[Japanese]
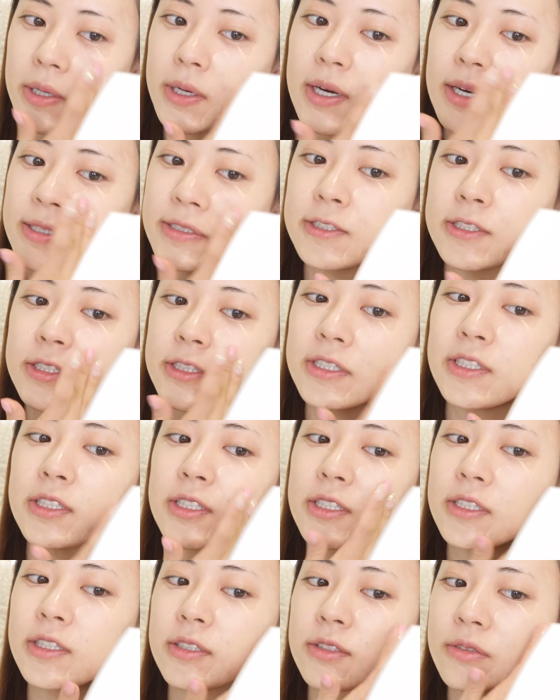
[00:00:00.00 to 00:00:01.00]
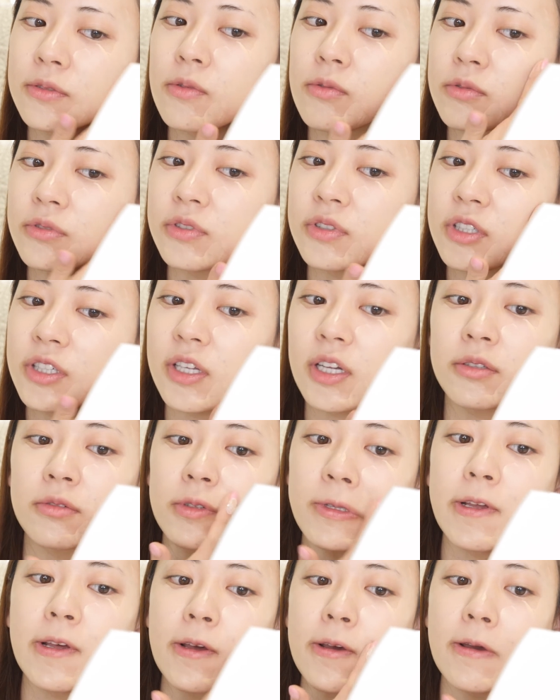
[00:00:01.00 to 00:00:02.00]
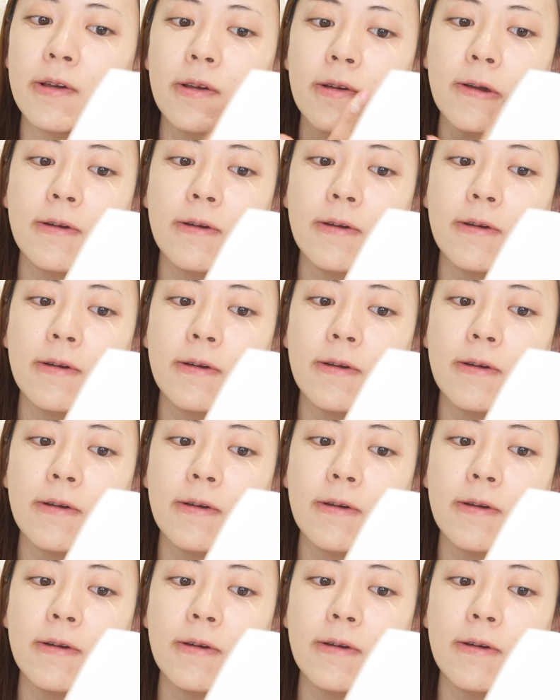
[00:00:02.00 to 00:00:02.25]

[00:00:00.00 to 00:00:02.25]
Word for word: 感じがすごく好きなので、